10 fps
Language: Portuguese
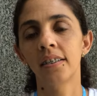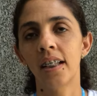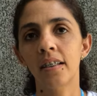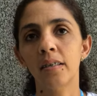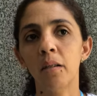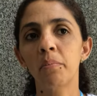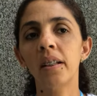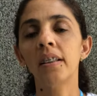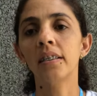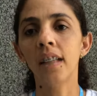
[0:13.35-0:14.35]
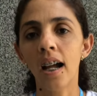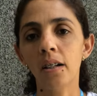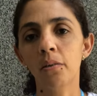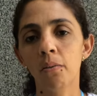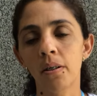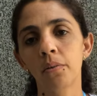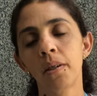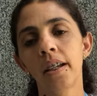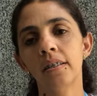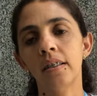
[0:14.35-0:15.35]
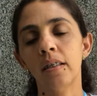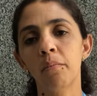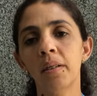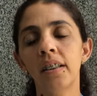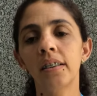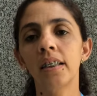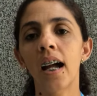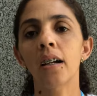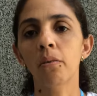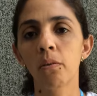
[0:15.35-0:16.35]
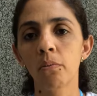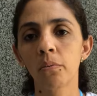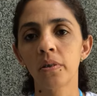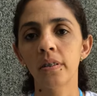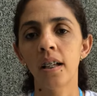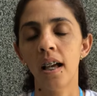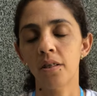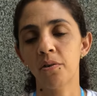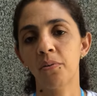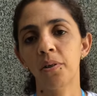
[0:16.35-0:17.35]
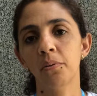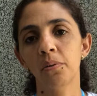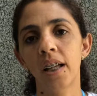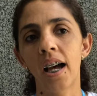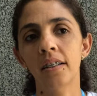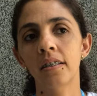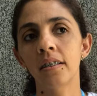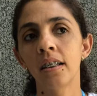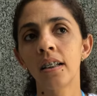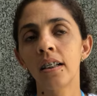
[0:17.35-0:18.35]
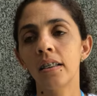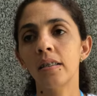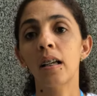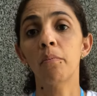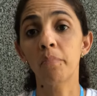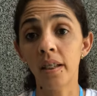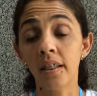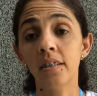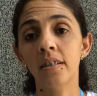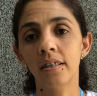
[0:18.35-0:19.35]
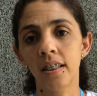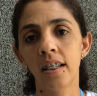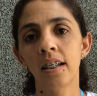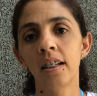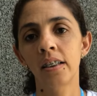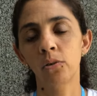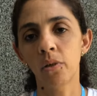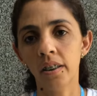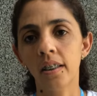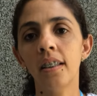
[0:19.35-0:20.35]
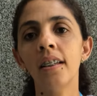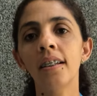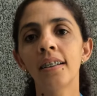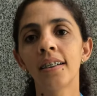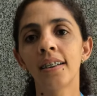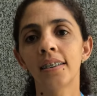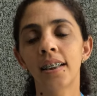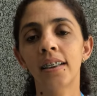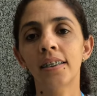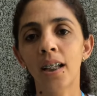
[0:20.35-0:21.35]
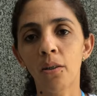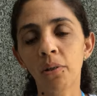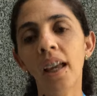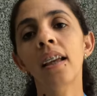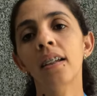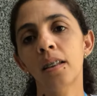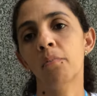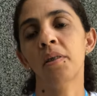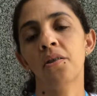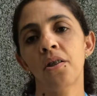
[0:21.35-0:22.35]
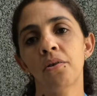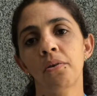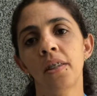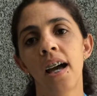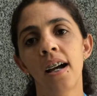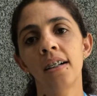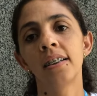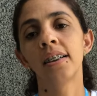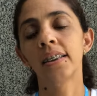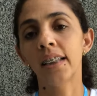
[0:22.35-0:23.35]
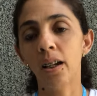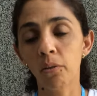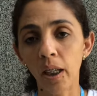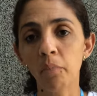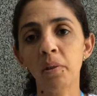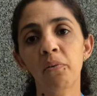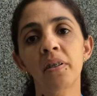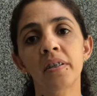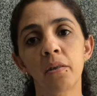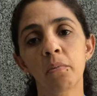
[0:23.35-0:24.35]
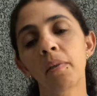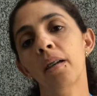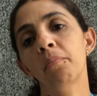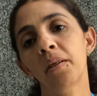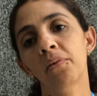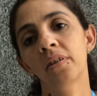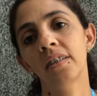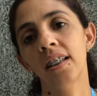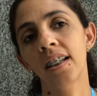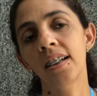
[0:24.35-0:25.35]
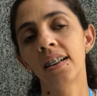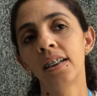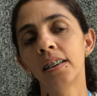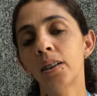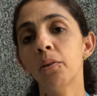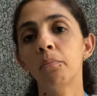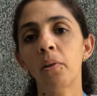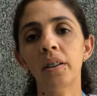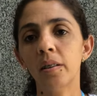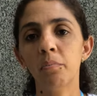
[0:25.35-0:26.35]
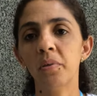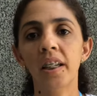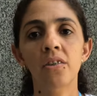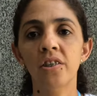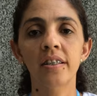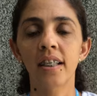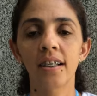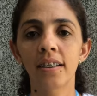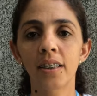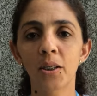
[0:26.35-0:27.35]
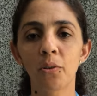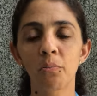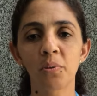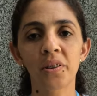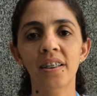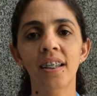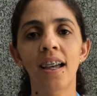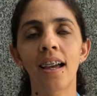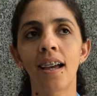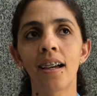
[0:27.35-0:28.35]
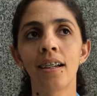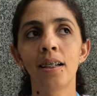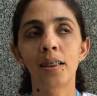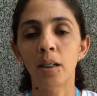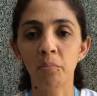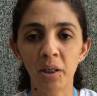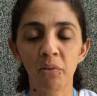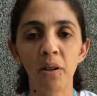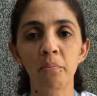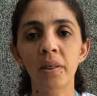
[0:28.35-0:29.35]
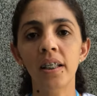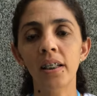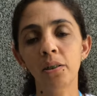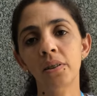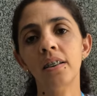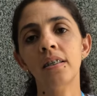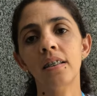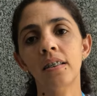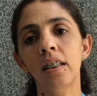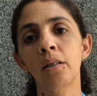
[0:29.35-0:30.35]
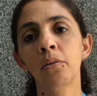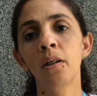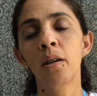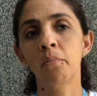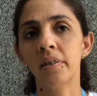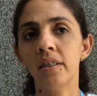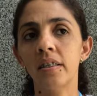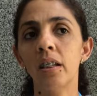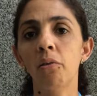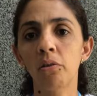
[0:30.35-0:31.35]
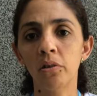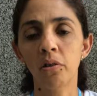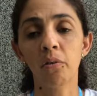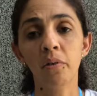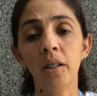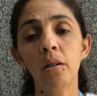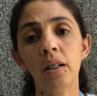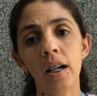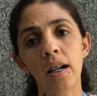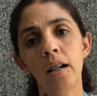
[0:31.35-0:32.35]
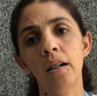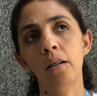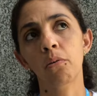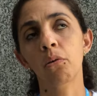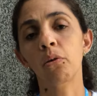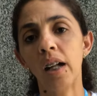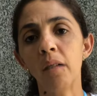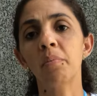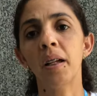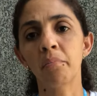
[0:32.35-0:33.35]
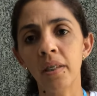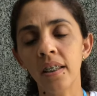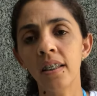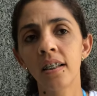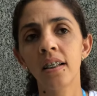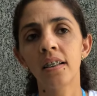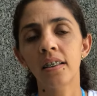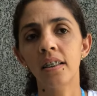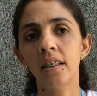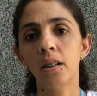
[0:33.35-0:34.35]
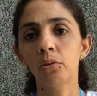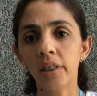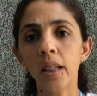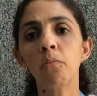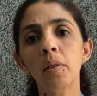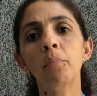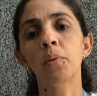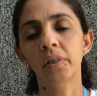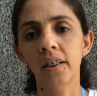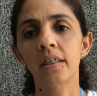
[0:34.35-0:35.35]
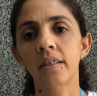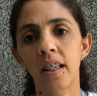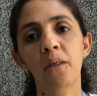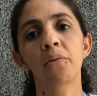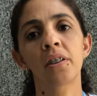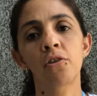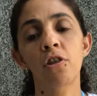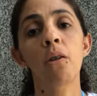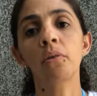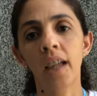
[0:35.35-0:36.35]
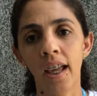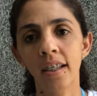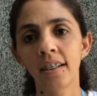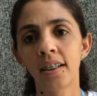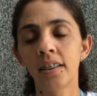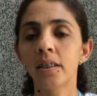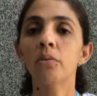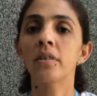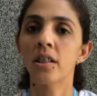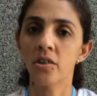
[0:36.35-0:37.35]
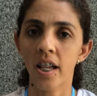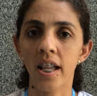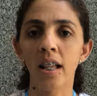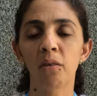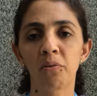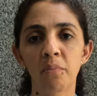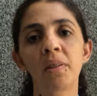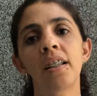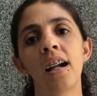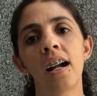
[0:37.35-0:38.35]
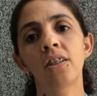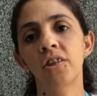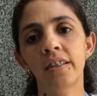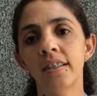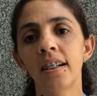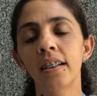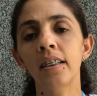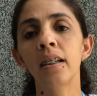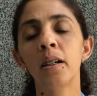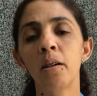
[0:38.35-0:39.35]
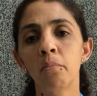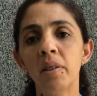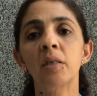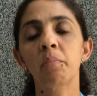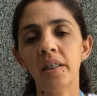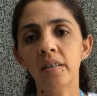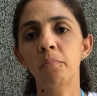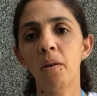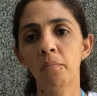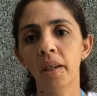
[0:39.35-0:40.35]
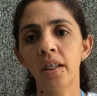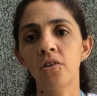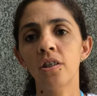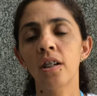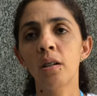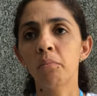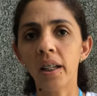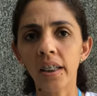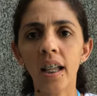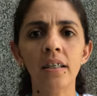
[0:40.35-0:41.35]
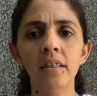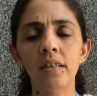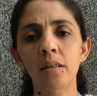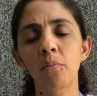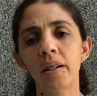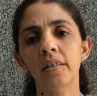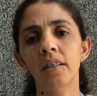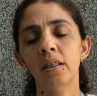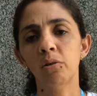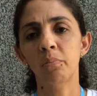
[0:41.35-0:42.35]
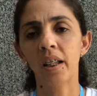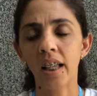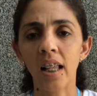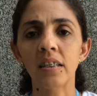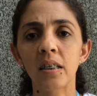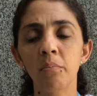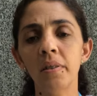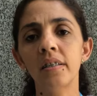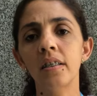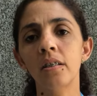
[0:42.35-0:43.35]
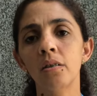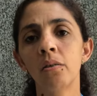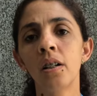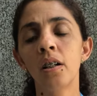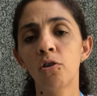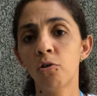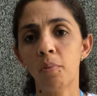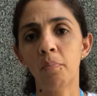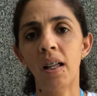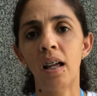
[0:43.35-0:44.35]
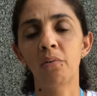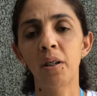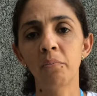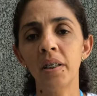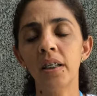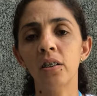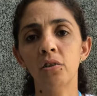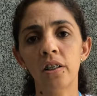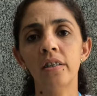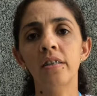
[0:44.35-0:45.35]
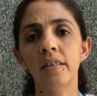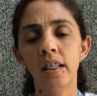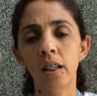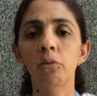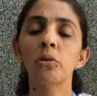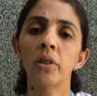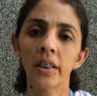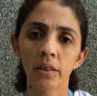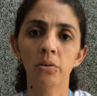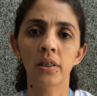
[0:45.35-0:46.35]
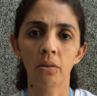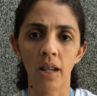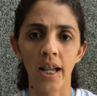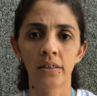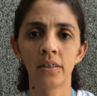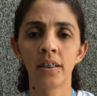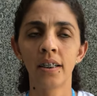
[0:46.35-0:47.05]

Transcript: Né, saber lidar com a doença, saber lidar com os, as dificuldades e saber dizer: estou aqui, né, tem alguém aqui para te ajudar, tem alguém para fazer o bem para você. Não importa porque é de sangue ou porque é da minha família que eu necessito, mas esse encontro só veio a colocar para mim que eu tenho uma importância na vida de alguém, não seja ela familiar de sangue, mas principalmente para aquelas que estão passando, para aquelas que precisam de uma palavra amiga, só de dizer, não, eu estou aqui do teu lado.